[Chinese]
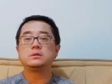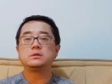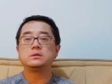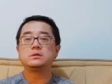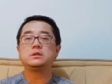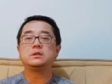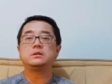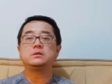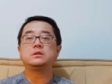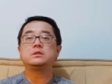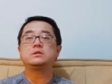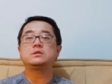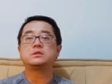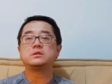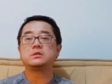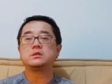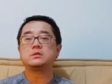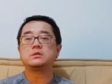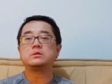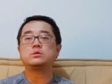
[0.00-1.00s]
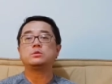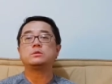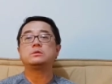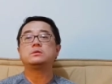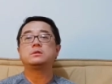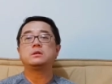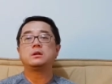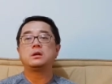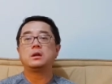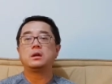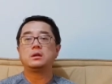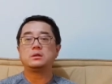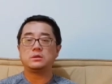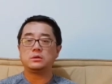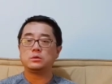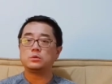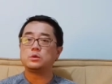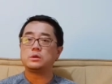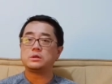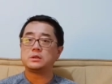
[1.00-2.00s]
竞争，适者生存啊，这是
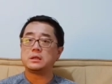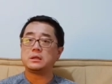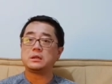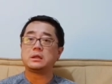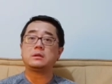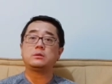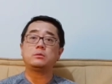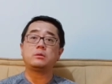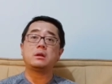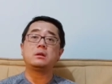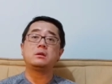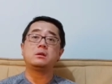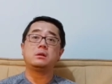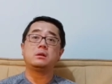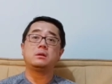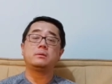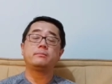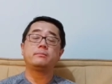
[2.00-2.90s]
最简单的原理。